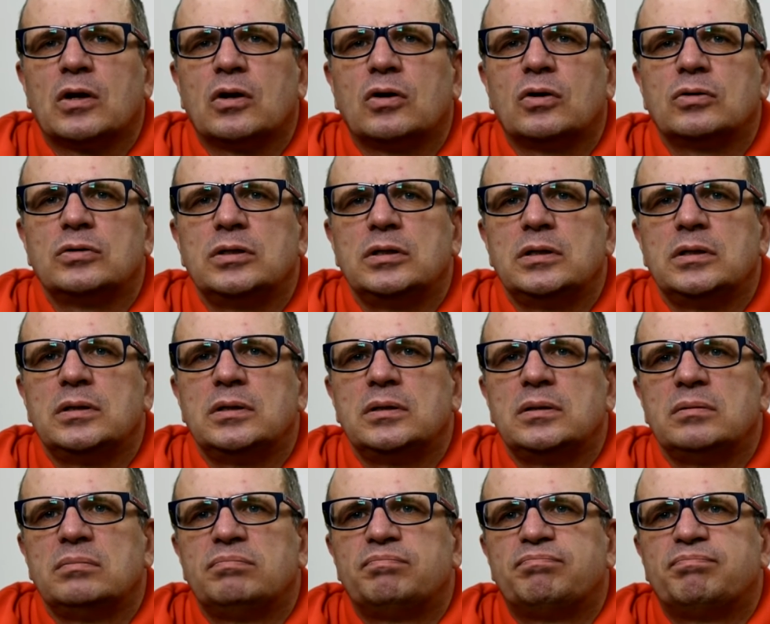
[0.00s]

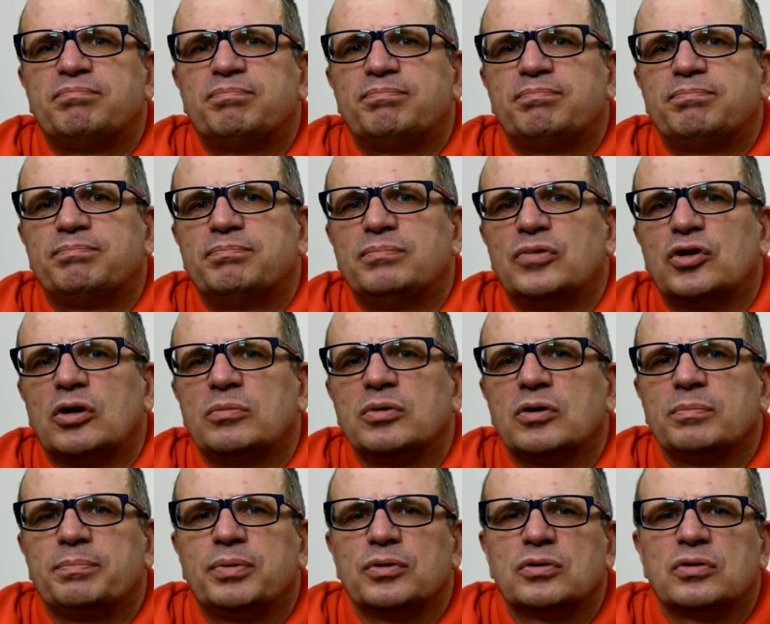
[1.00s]
Oni
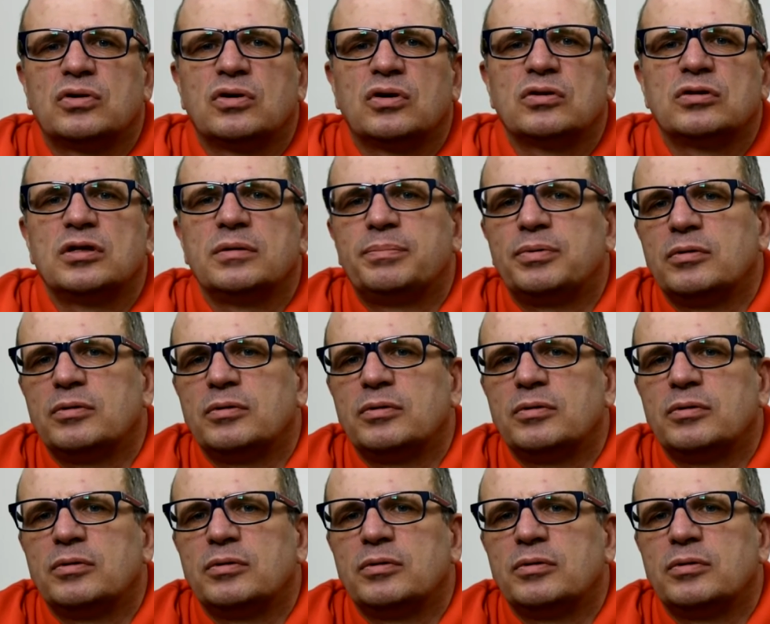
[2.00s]
robią podchody,